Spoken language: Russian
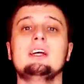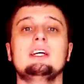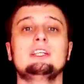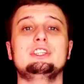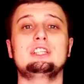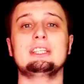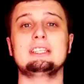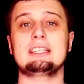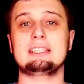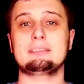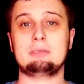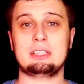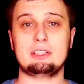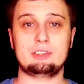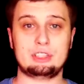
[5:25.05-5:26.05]
И сейчас
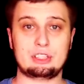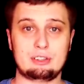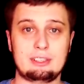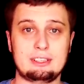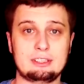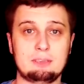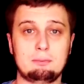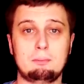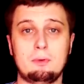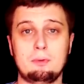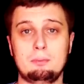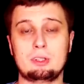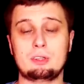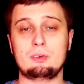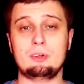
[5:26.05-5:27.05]
рассматривать ситуацию по
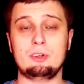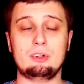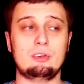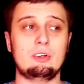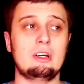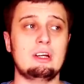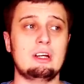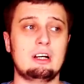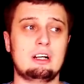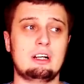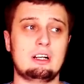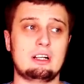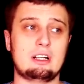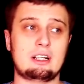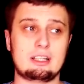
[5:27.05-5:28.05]
биткоину
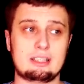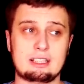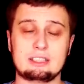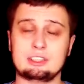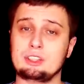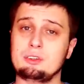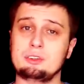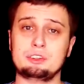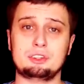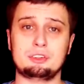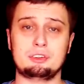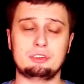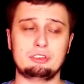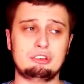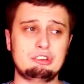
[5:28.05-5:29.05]
а,
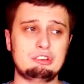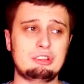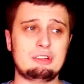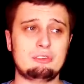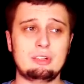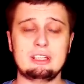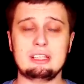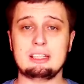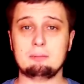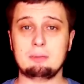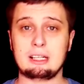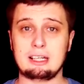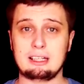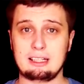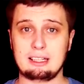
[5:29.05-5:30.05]
краткосрочную, ну, довольно
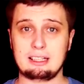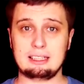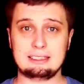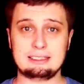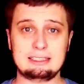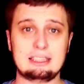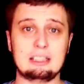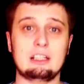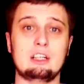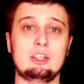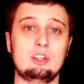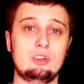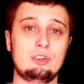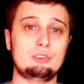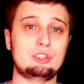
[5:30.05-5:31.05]
неблагодарное дело.
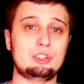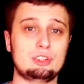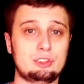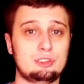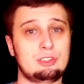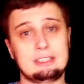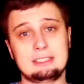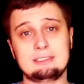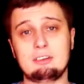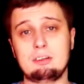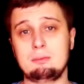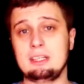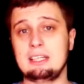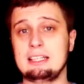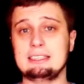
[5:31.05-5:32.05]
Но все же у нас с
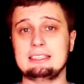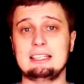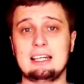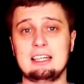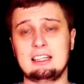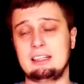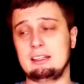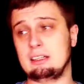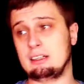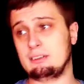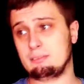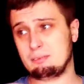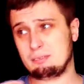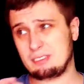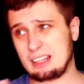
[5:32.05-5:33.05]
вами есть данные
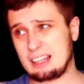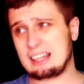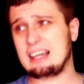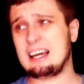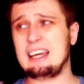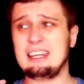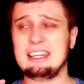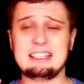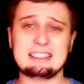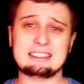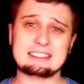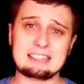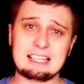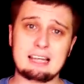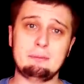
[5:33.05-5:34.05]
локальные,
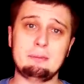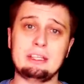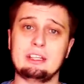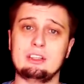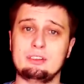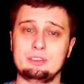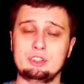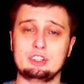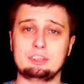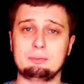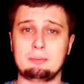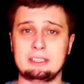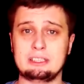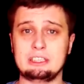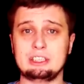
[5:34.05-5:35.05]
слабенькие, но все же
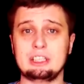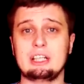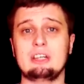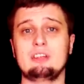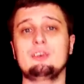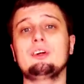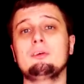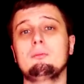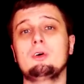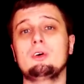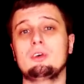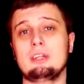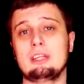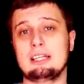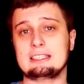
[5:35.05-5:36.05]
поддержки, которые
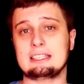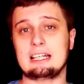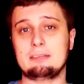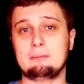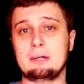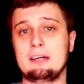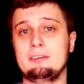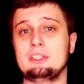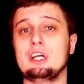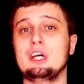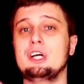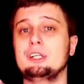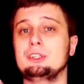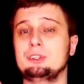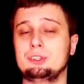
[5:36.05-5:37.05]
могут нас отправить
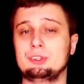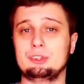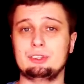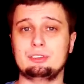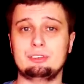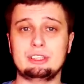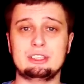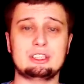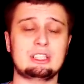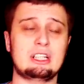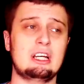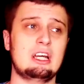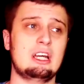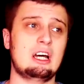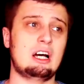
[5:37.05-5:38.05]
чуть-чуть выше.
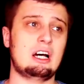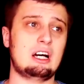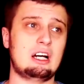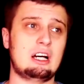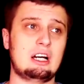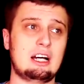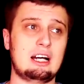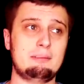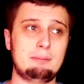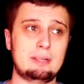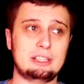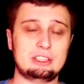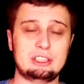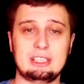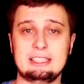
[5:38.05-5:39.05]
А,
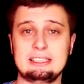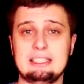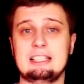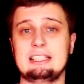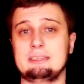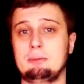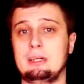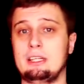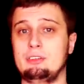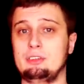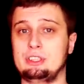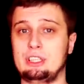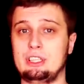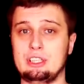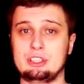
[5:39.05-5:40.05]
опять же, если рассматривать
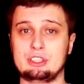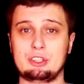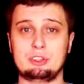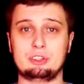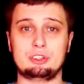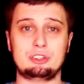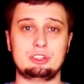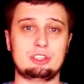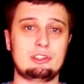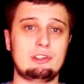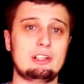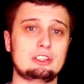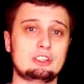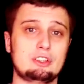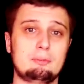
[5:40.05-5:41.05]
среднесрочную
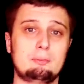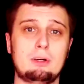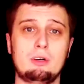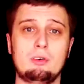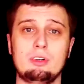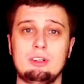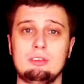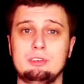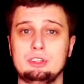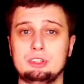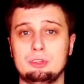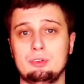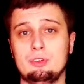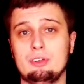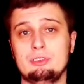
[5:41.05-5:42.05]
ситуацию похода
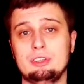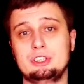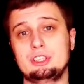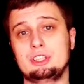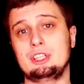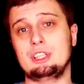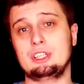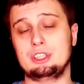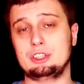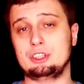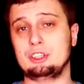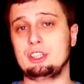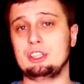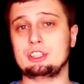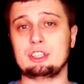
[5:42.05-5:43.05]
выше уровня
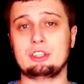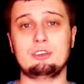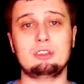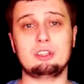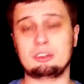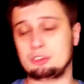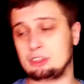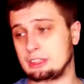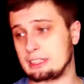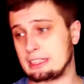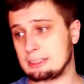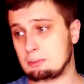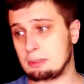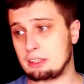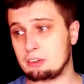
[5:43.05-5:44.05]
4300 долларов, сейчас
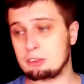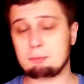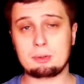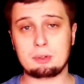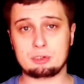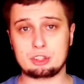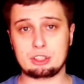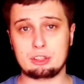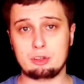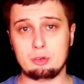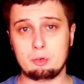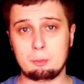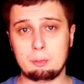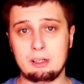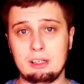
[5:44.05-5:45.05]
рассматривать просто
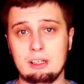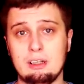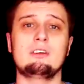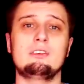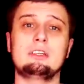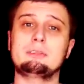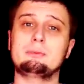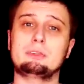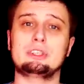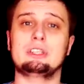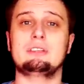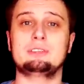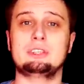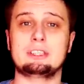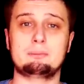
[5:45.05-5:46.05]
глупо. Возможно,
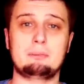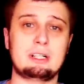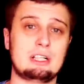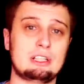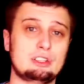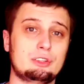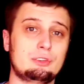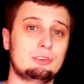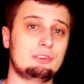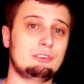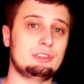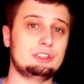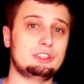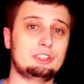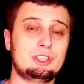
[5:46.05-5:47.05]
нам сейчас покажет
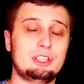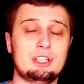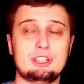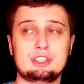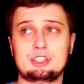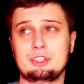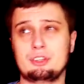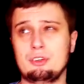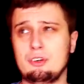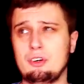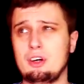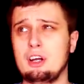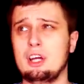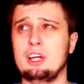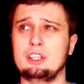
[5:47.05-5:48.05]
уровень
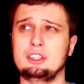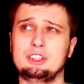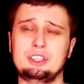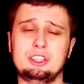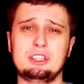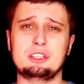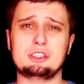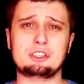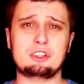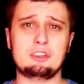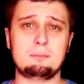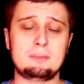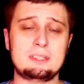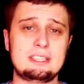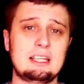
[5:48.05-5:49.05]
4100,
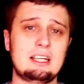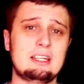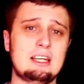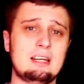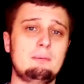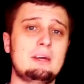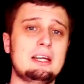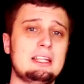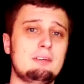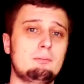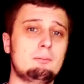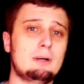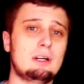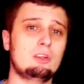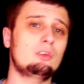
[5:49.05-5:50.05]
4150 и опять
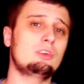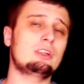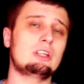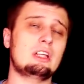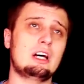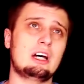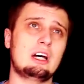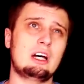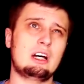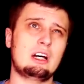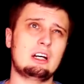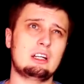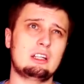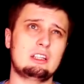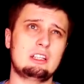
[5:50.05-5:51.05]
дампанут
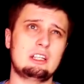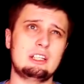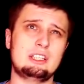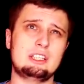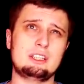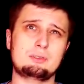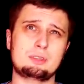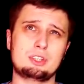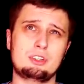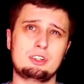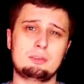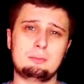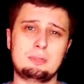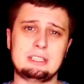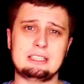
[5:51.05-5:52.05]
на
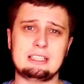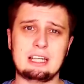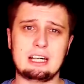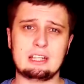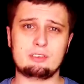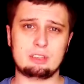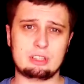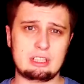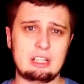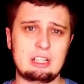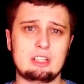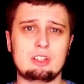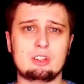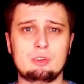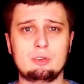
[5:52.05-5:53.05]
3750, вот на
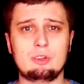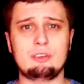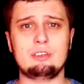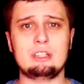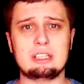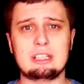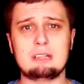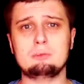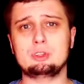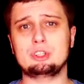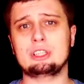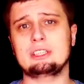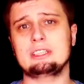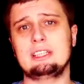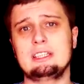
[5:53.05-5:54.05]
этот уровень, и там уже
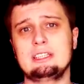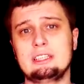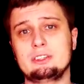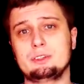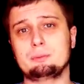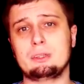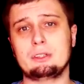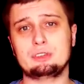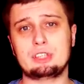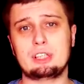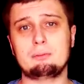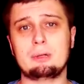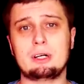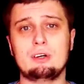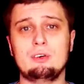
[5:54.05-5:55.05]
консолидируемся, потому что
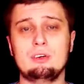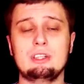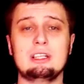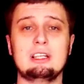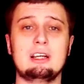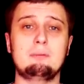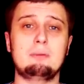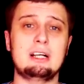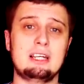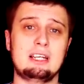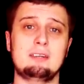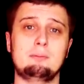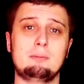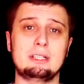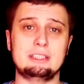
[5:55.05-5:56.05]
там проходит
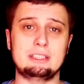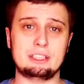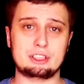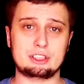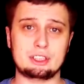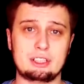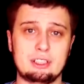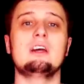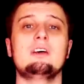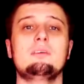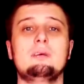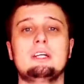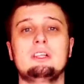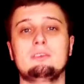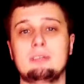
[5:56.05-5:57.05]
глобальная поддержка.
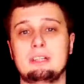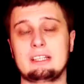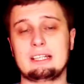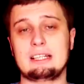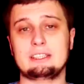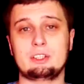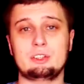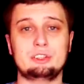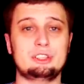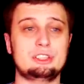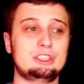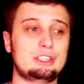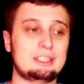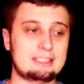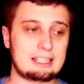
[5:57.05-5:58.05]
Поэтому краткосрочно
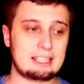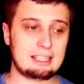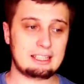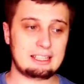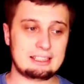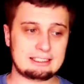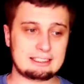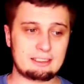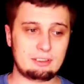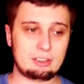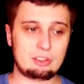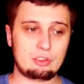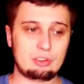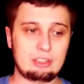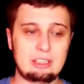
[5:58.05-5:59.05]
сейчас я не
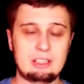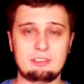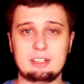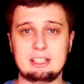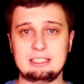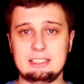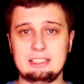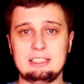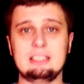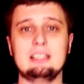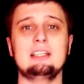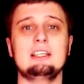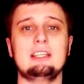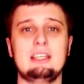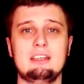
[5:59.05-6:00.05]
советую не входить,
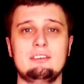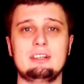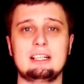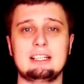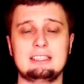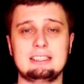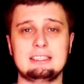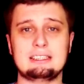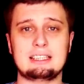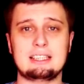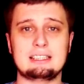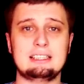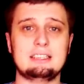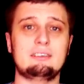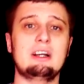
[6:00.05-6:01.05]
не выходить из
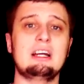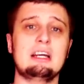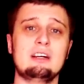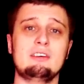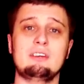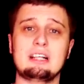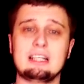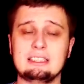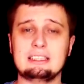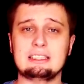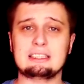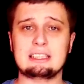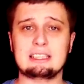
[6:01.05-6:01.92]
актива. Выходить из